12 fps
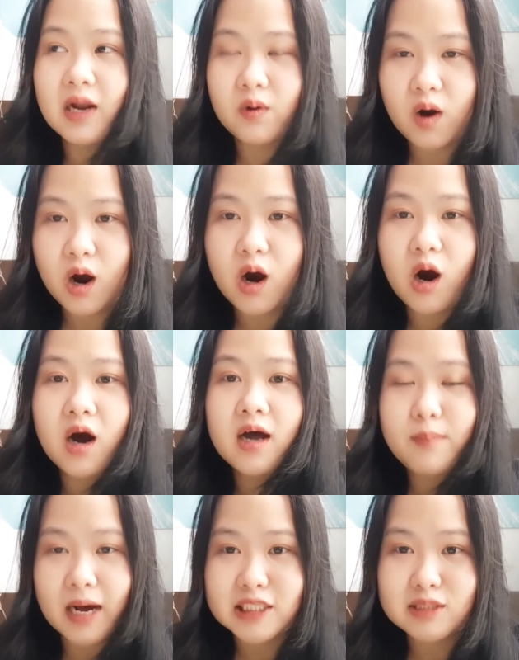แล้วก็
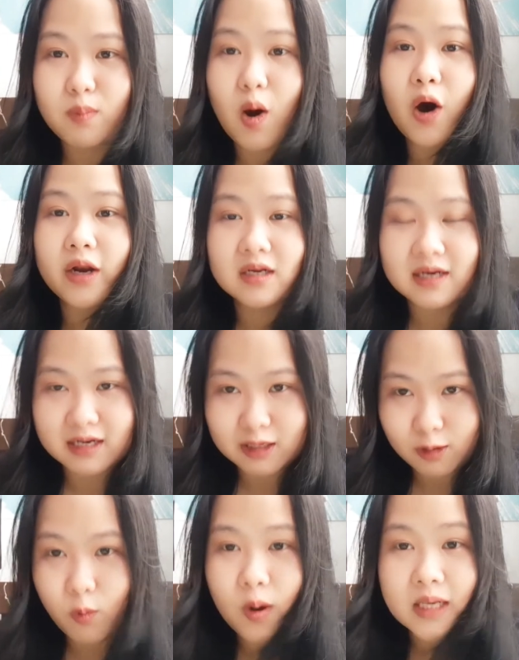พาสปอร์ต
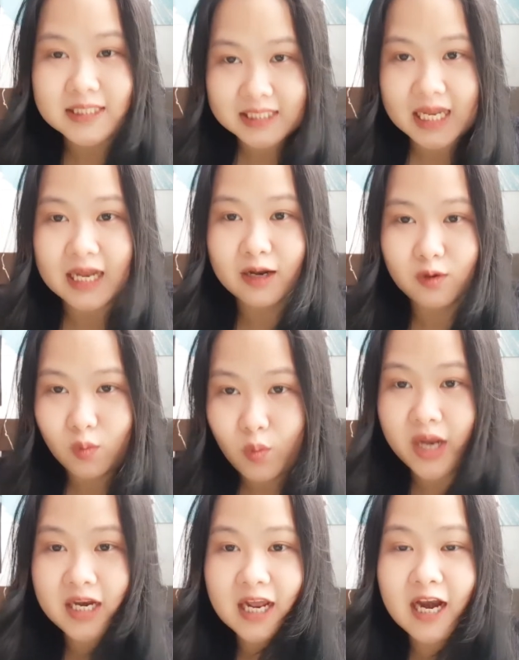ตัวจริง
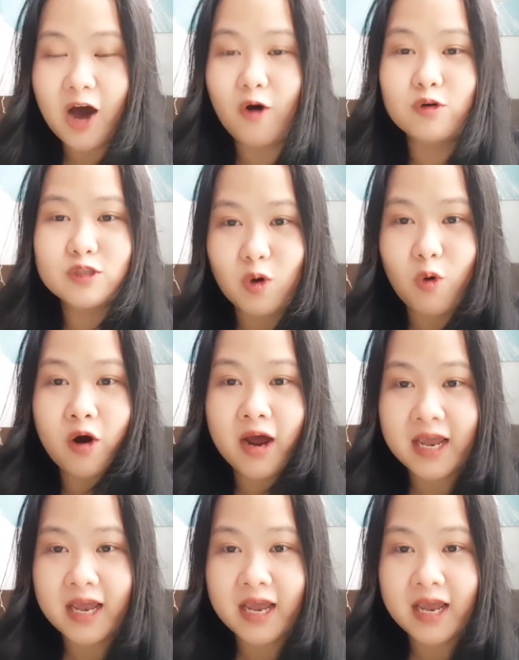ด้วยที่เราส่ง